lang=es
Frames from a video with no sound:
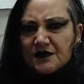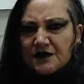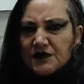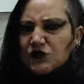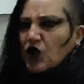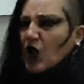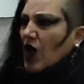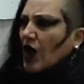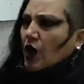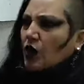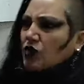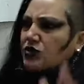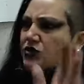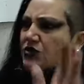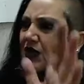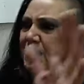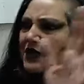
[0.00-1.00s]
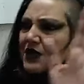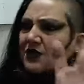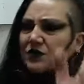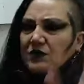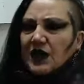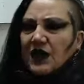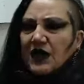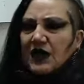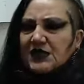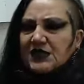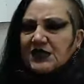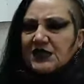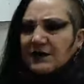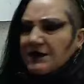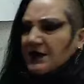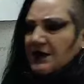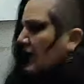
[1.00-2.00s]
Yo he contenido una guerra
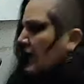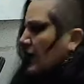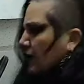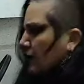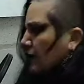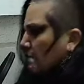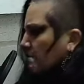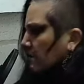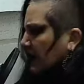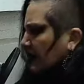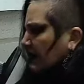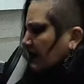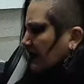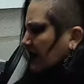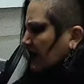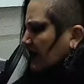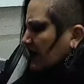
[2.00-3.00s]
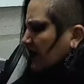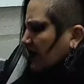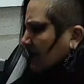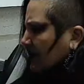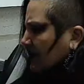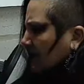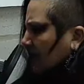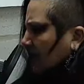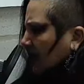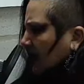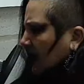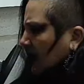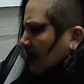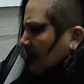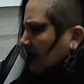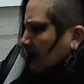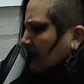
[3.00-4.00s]
civil completamente
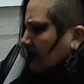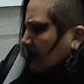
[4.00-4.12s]
equivocada,